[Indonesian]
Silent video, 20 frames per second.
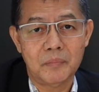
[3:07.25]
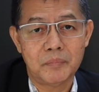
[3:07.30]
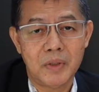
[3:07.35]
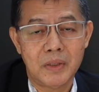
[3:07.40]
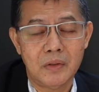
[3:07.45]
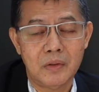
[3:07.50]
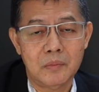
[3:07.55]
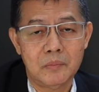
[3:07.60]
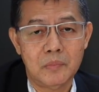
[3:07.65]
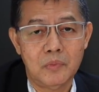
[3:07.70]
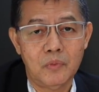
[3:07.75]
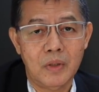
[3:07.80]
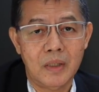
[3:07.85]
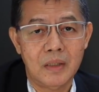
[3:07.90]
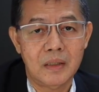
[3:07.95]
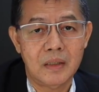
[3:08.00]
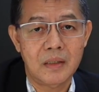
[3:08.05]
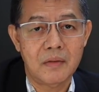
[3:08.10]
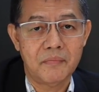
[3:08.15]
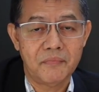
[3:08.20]

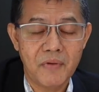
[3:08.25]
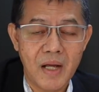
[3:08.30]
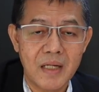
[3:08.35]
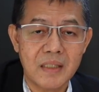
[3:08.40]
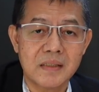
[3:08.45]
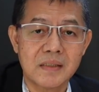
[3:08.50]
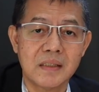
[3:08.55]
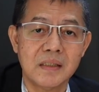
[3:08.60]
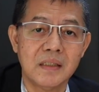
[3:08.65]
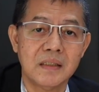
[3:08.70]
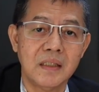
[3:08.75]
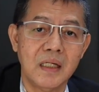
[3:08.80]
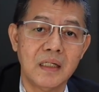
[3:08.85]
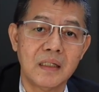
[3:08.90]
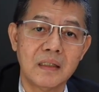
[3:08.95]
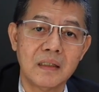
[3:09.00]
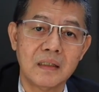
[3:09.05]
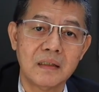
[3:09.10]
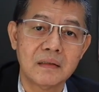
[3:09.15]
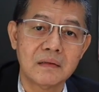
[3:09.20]
penemuan vaksin yang